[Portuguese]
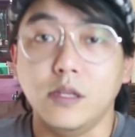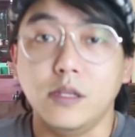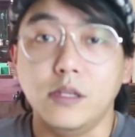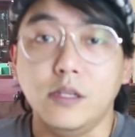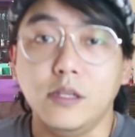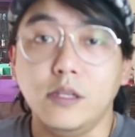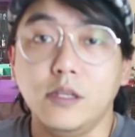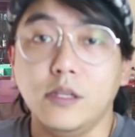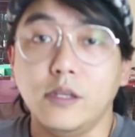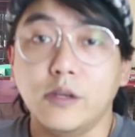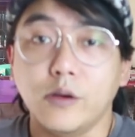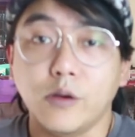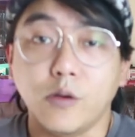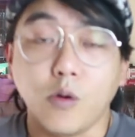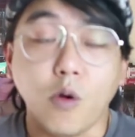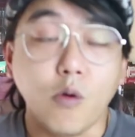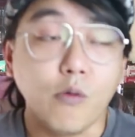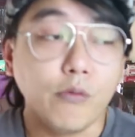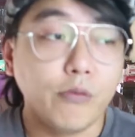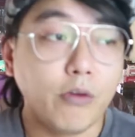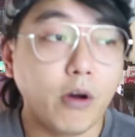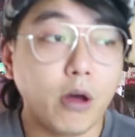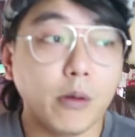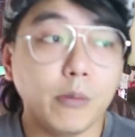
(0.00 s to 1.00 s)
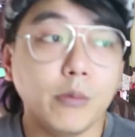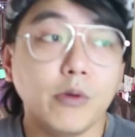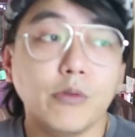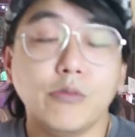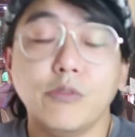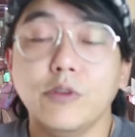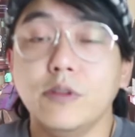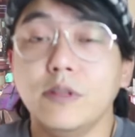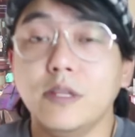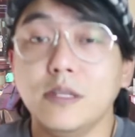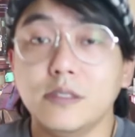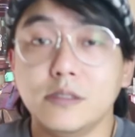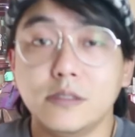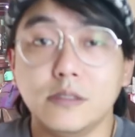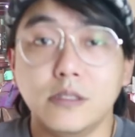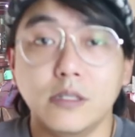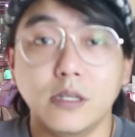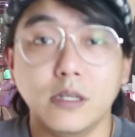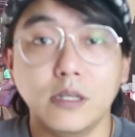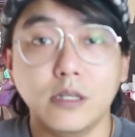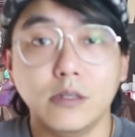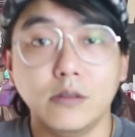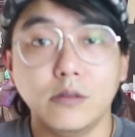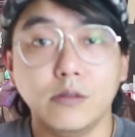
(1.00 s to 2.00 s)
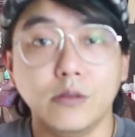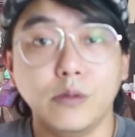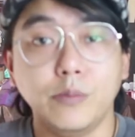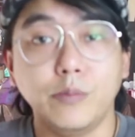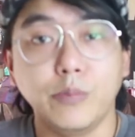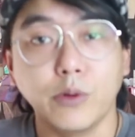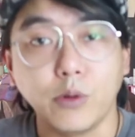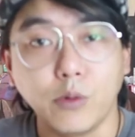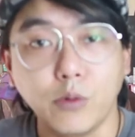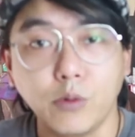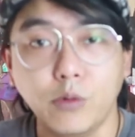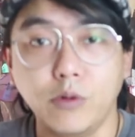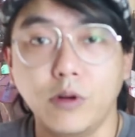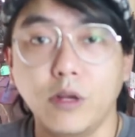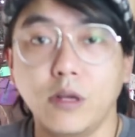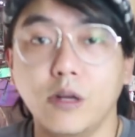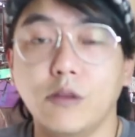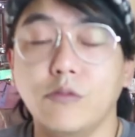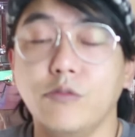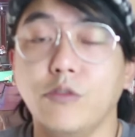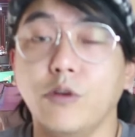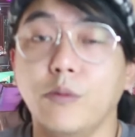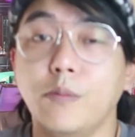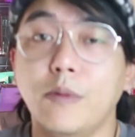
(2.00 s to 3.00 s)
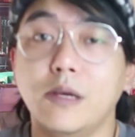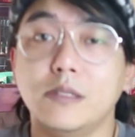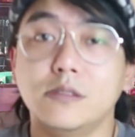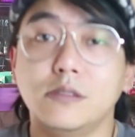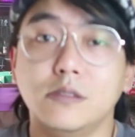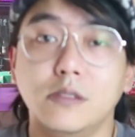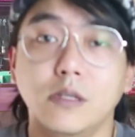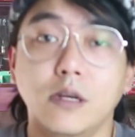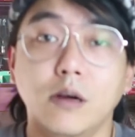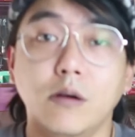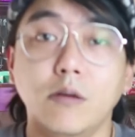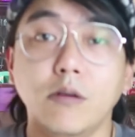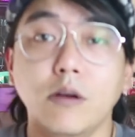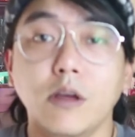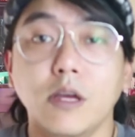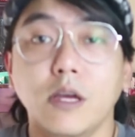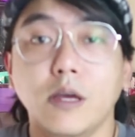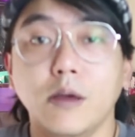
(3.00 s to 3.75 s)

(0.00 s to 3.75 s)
E conforme eu fui testando e procurando informação,